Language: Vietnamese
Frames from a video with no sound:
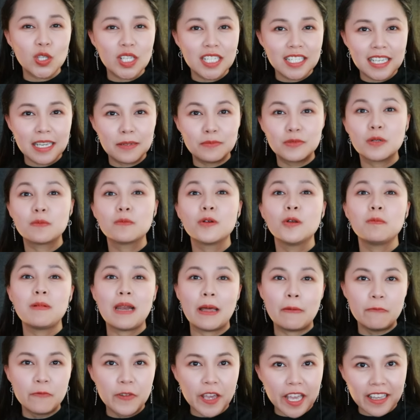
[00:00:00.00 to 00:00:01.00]
chuyên nghiệp trong lúc
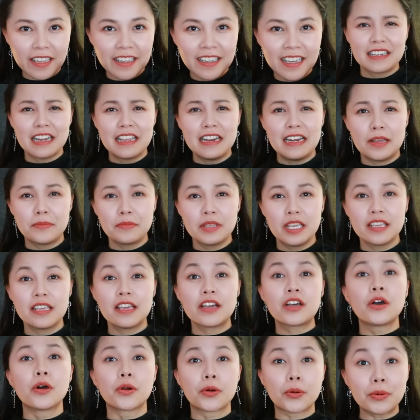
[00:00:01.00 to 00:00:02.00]
làm việc đi làm việc
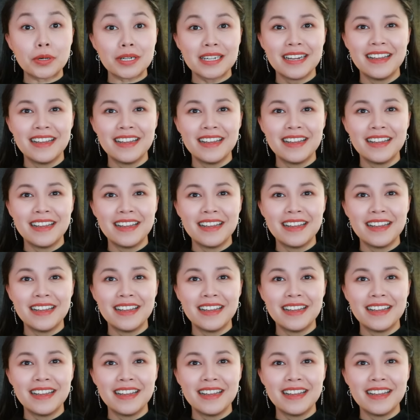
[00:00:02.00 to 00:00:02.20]
với group